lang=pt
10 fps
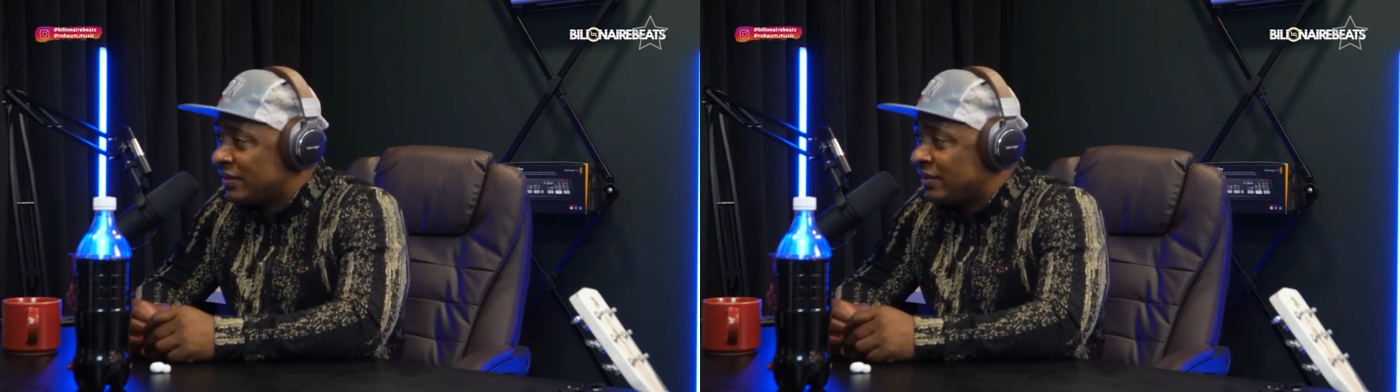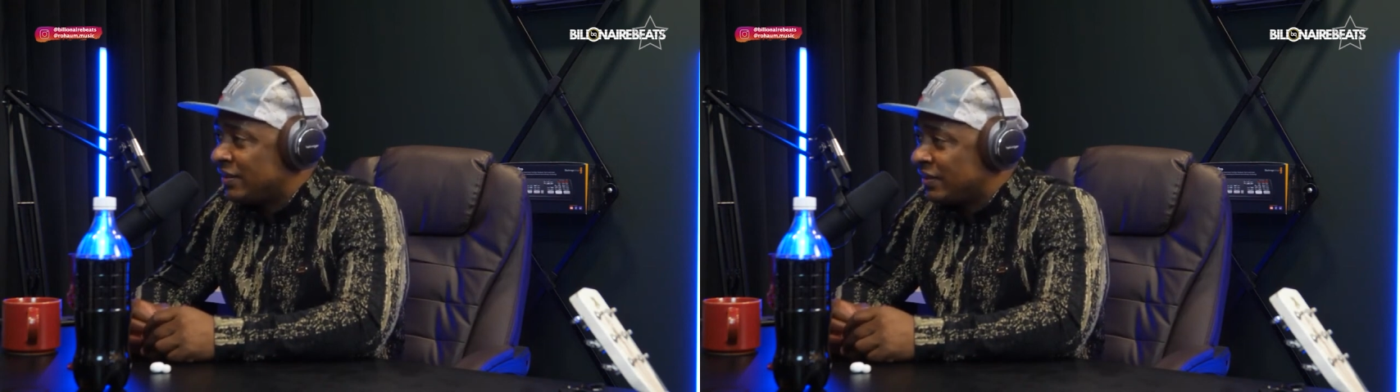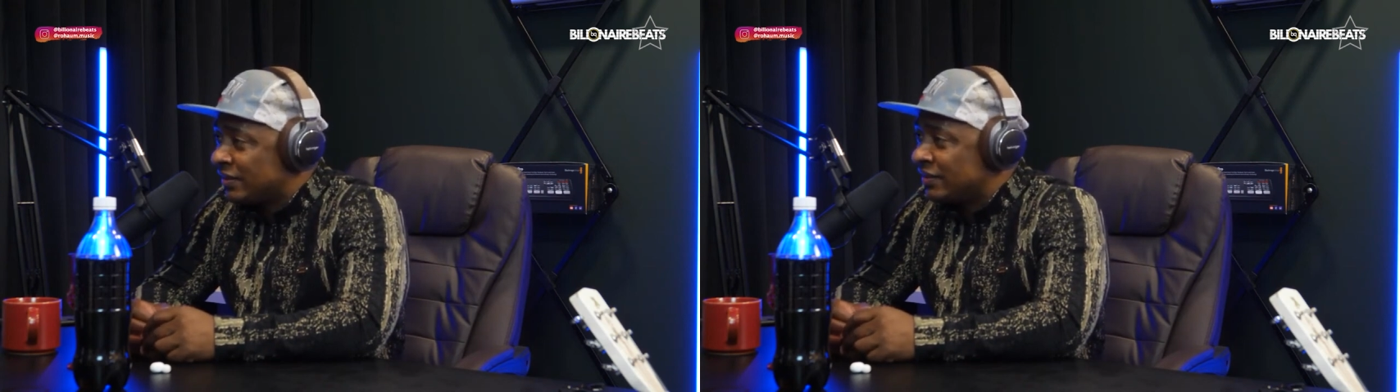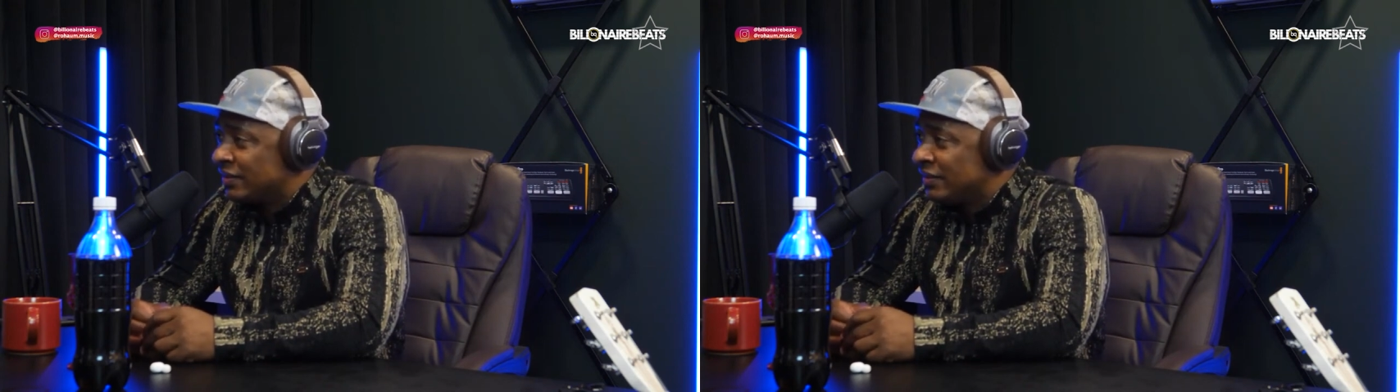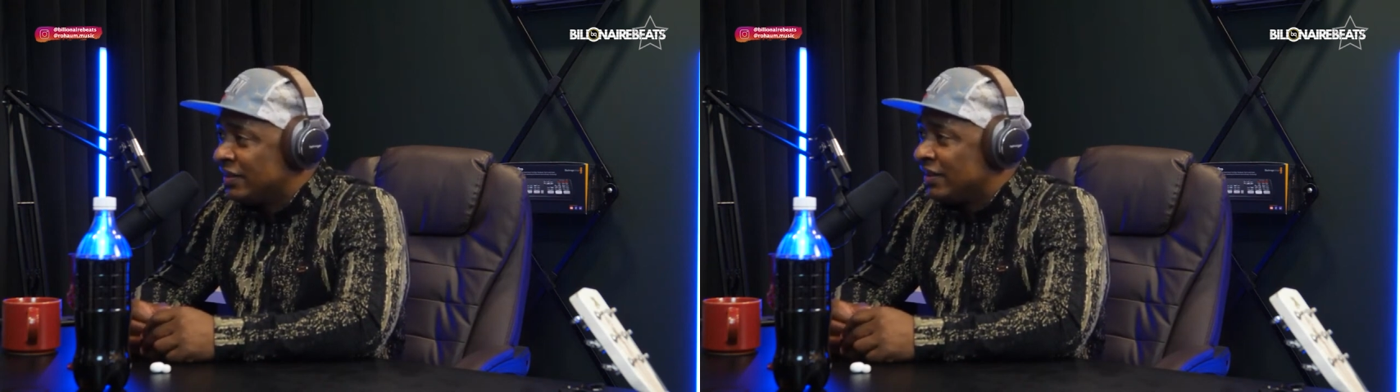ela,
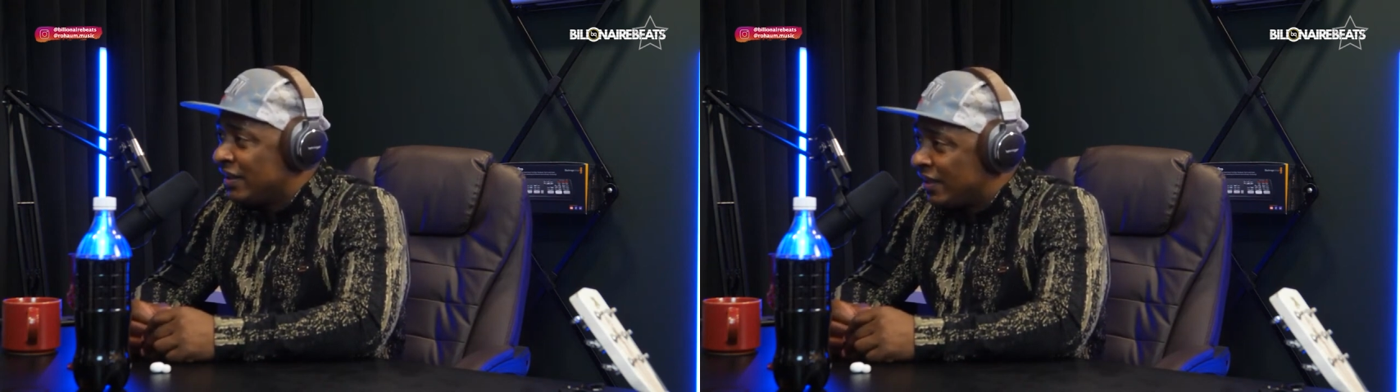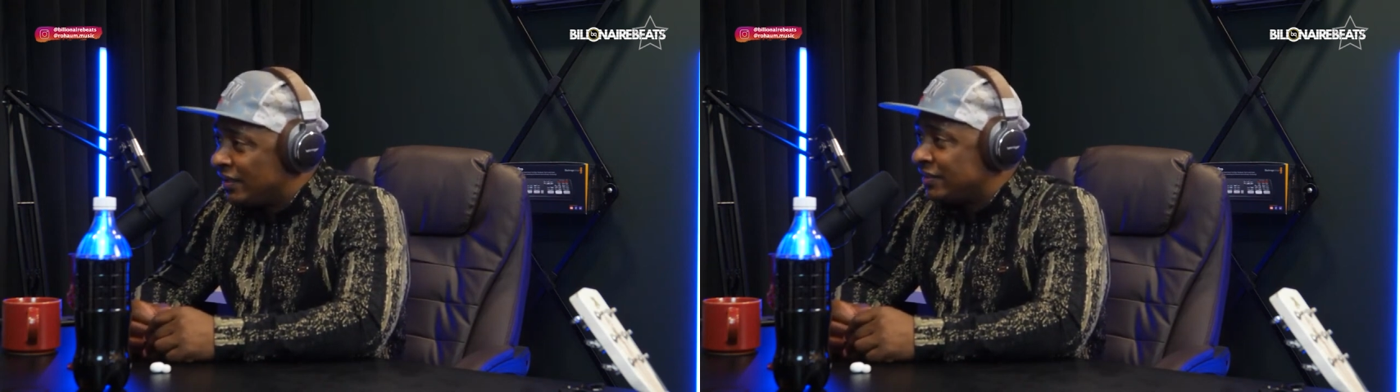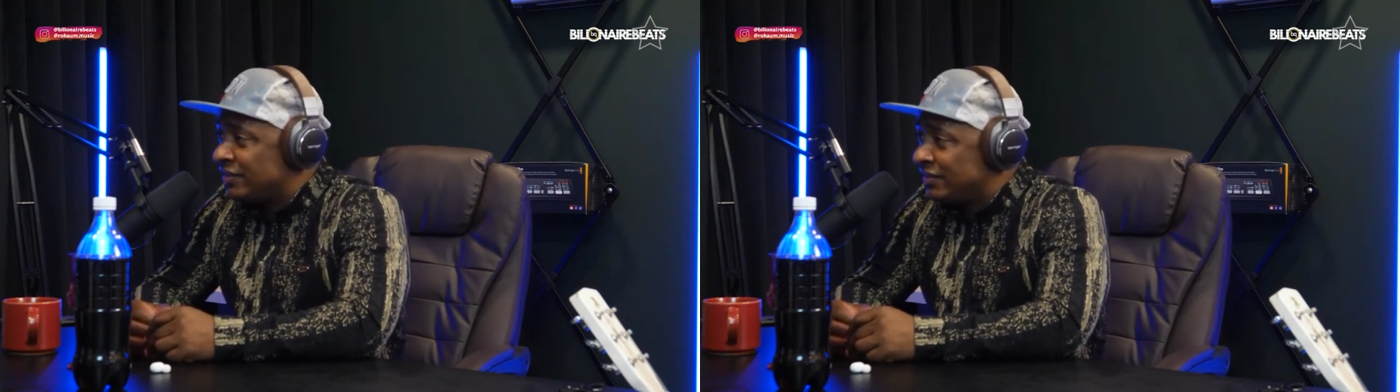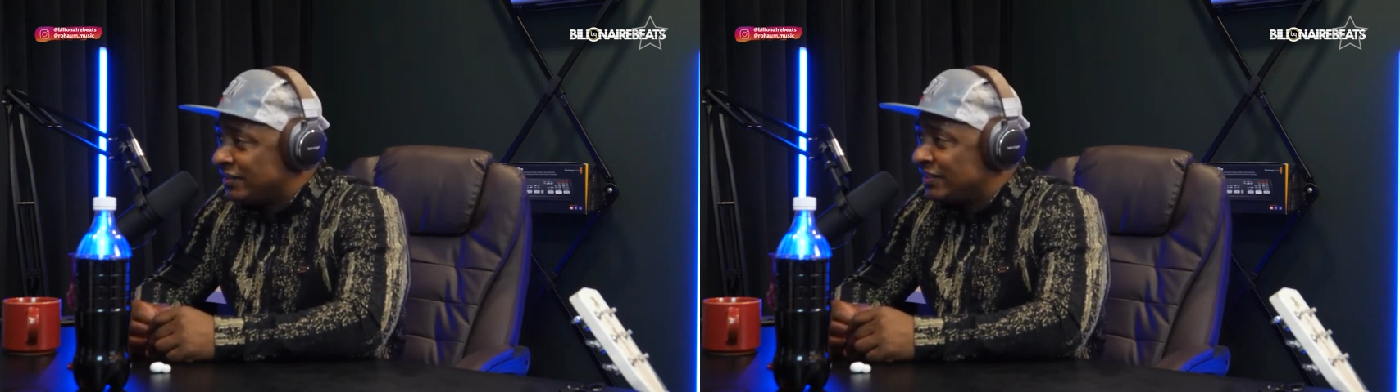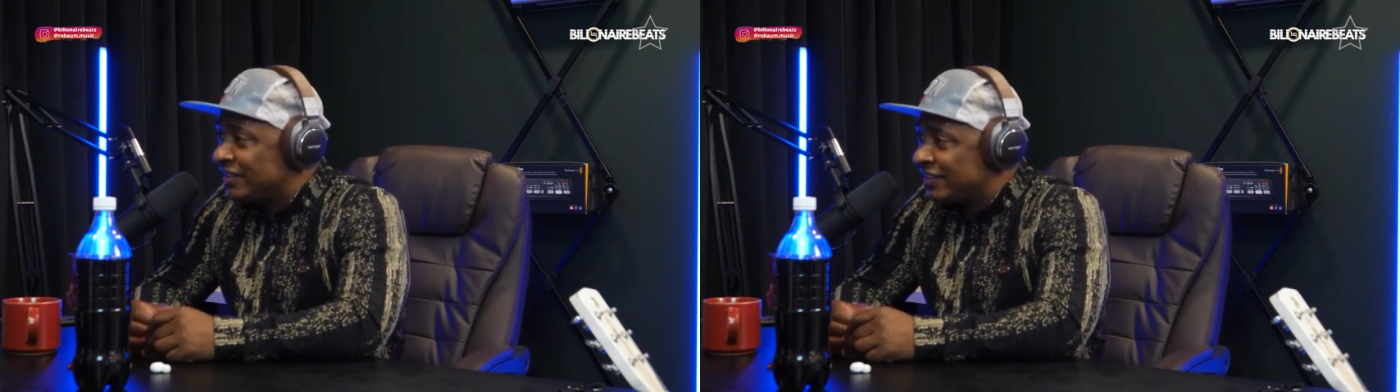é
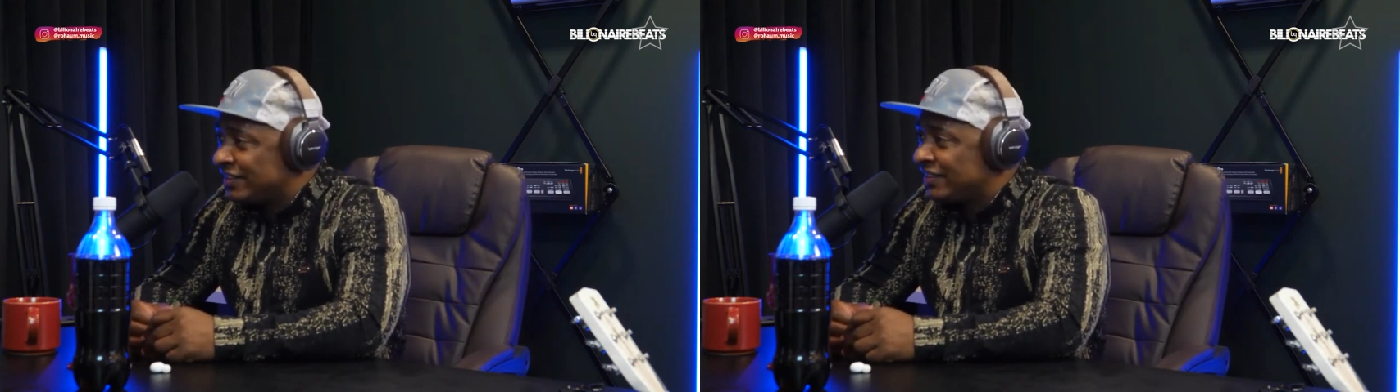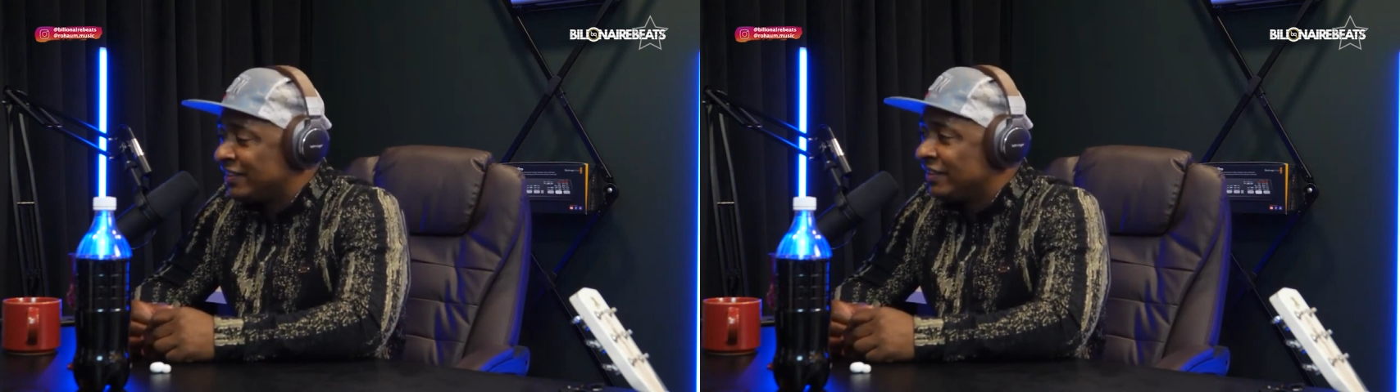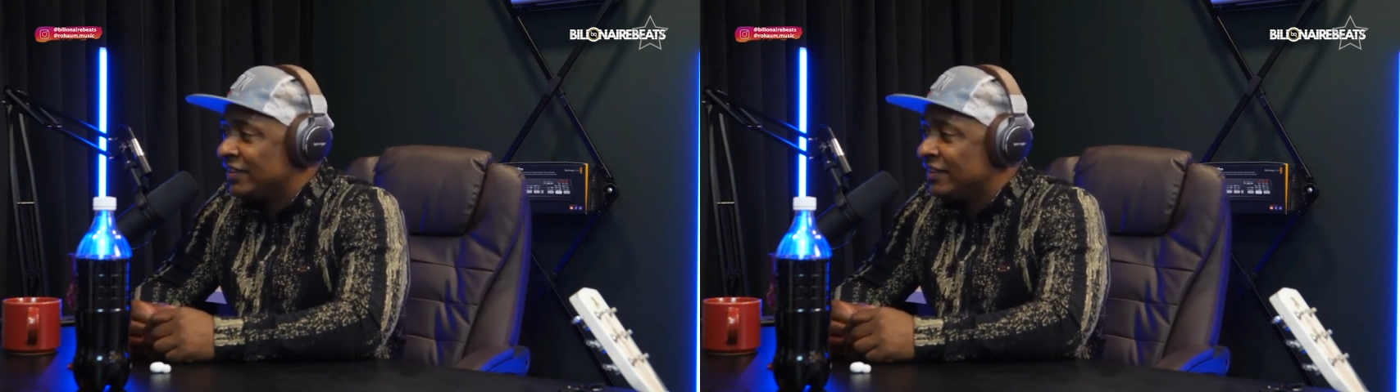linda.